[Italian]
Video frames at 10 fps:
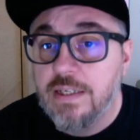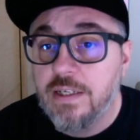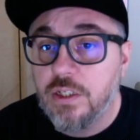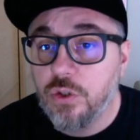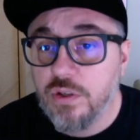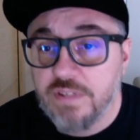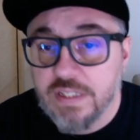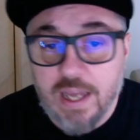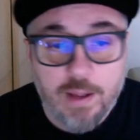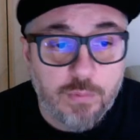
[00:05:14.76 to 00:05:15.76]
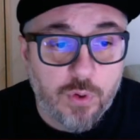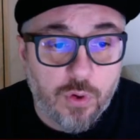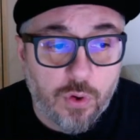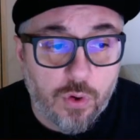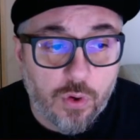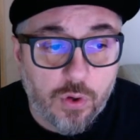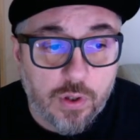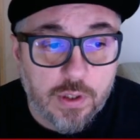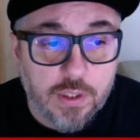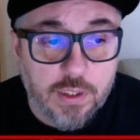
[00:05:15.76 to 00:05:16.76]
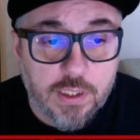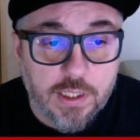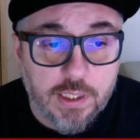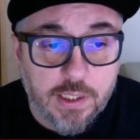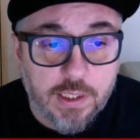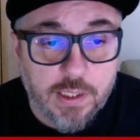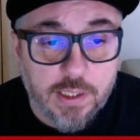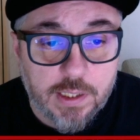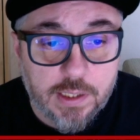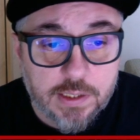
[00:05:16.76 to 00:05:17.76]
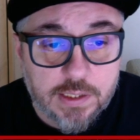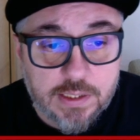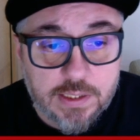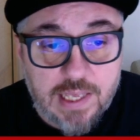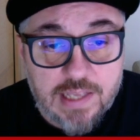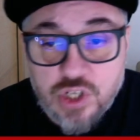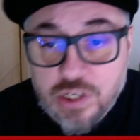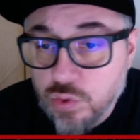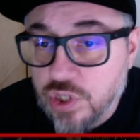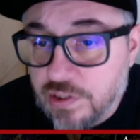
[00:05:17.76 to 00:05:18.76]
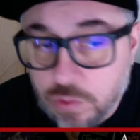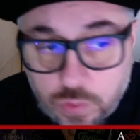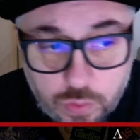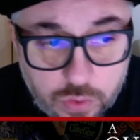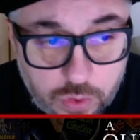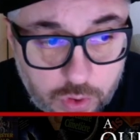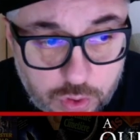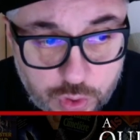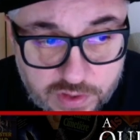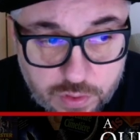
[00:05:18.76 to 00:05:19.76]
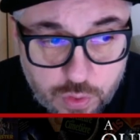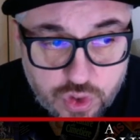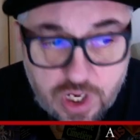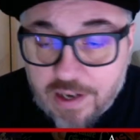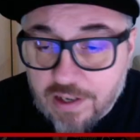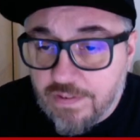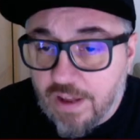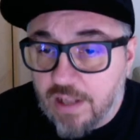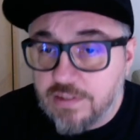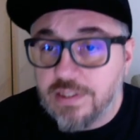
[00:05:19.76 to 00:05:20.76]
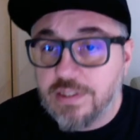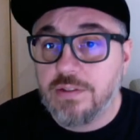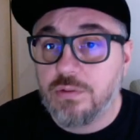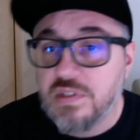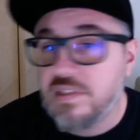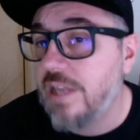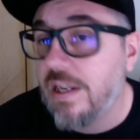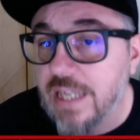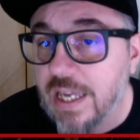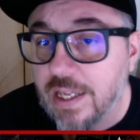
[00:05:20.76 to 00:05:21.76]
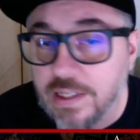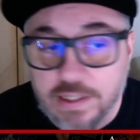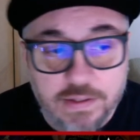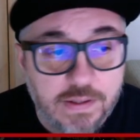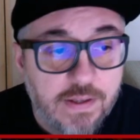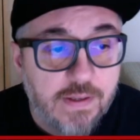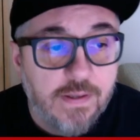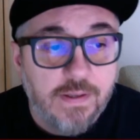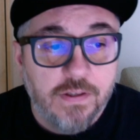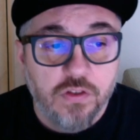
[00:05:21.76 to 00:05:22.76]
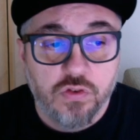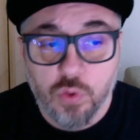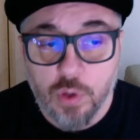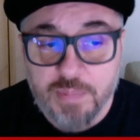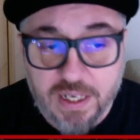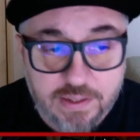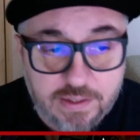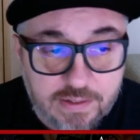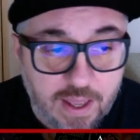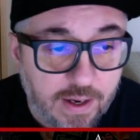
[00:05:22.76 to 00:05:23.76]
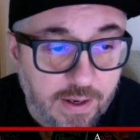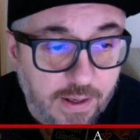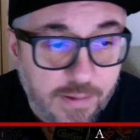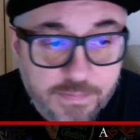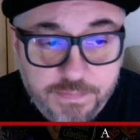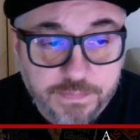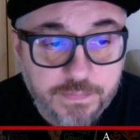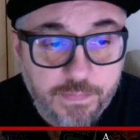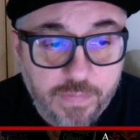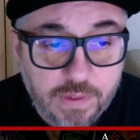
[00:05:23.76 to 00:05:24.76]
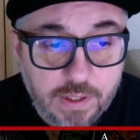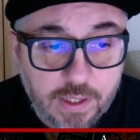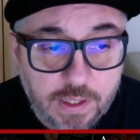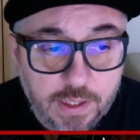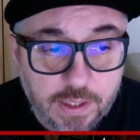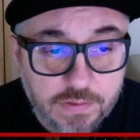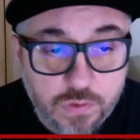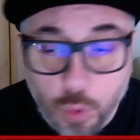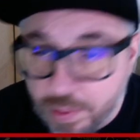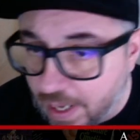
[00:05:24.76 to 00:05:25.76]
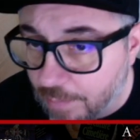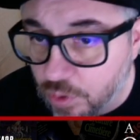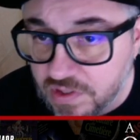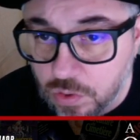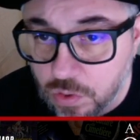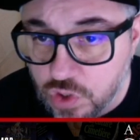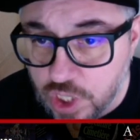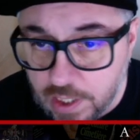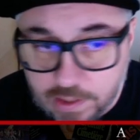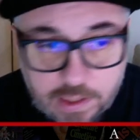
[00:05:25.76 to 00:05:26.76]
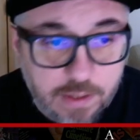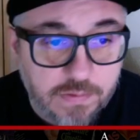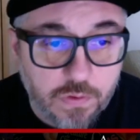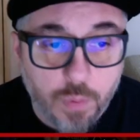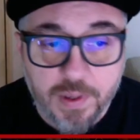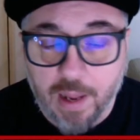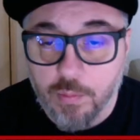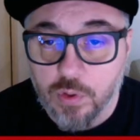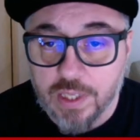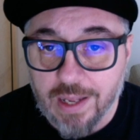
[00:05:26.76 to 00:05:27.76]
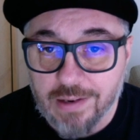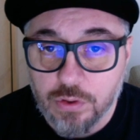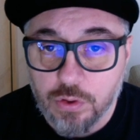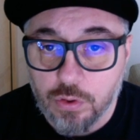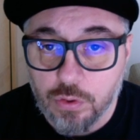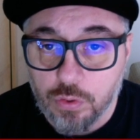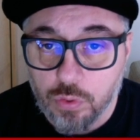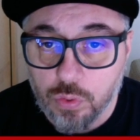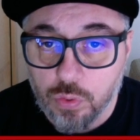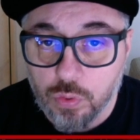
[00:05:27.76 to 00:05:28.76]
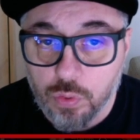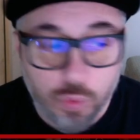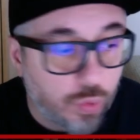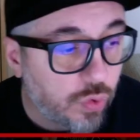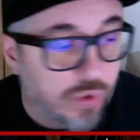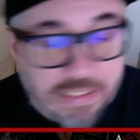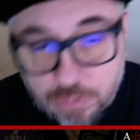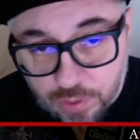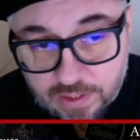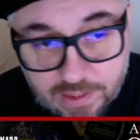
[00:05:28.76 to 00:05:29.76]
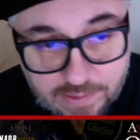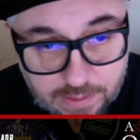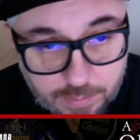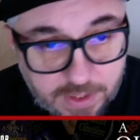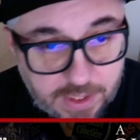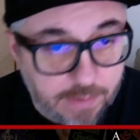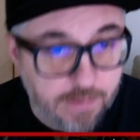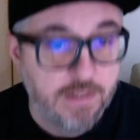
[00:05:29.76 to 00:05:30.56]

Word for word: noi vediamo eh, che è già successo tutto, no? cioè sono già arrivati questi alieni sul pianeta Terra eh, scopriamo che sono ciechi, scopriamo che hanno un udito incredibile,